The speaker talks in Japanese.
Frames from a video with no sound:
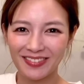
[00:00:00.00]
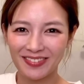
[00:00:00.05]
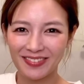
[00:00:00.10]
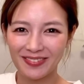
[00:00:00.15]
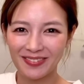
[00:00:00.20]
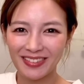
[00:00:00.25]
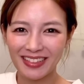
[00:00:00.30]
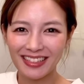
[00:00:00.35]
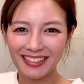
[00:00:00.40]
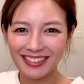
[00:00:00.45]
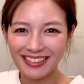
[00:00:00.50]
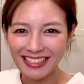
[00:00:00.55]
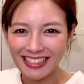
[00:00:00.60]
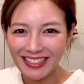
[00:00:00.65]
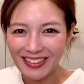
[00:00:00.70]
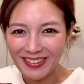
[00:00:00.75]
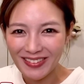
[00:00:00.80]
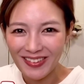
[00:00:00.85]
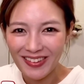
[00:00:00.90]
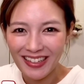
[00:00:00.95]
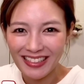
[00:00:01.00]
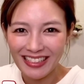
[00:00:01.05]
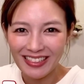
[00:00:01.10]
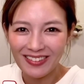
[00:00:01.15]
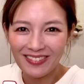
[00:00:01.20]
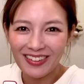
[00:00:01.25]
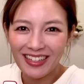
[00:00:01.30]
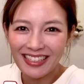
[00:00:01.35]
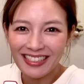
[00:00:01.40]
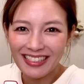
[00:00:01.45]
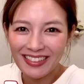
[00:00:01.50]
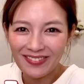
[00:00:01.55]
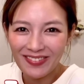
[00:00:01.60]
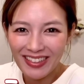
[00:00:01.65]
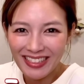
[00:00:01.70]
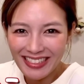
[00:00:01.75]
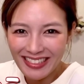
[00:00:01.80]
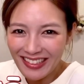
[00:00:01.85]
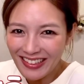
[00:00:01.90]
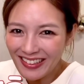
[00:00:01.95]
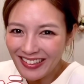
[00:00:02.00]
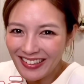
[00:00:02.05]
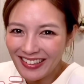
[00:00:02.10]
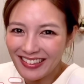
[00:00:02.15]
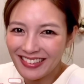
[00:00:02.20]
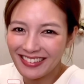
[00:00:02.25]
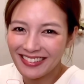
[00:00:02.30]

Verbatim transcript: また次の動画でお会いしましょう。